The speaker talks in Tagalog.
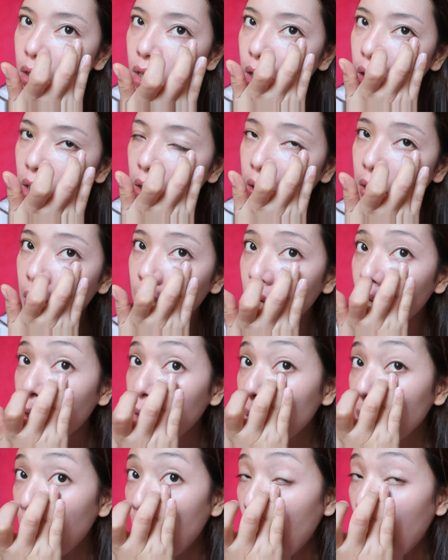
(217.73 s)

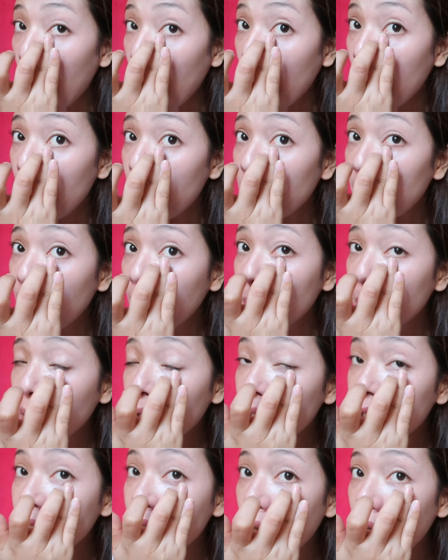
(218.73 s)
Ayan.
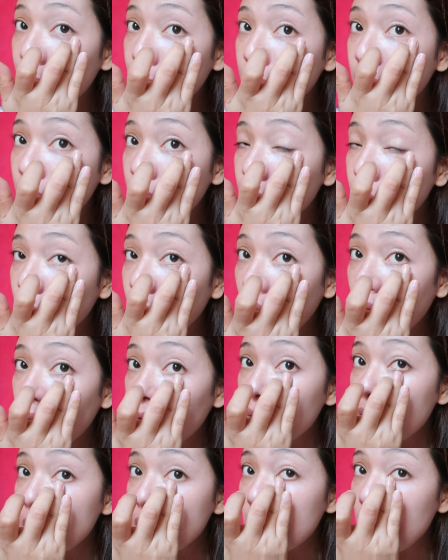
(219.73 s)
Mag-build tayo dito,
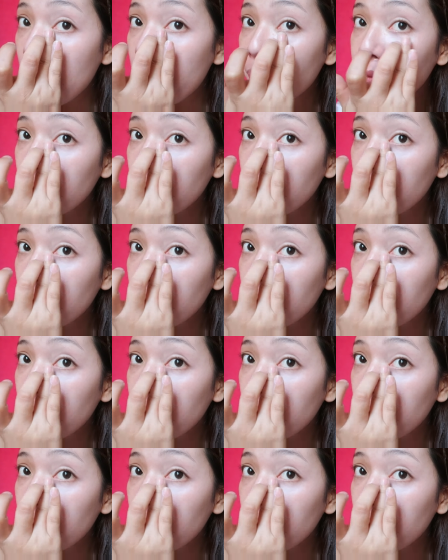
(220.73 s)
guys.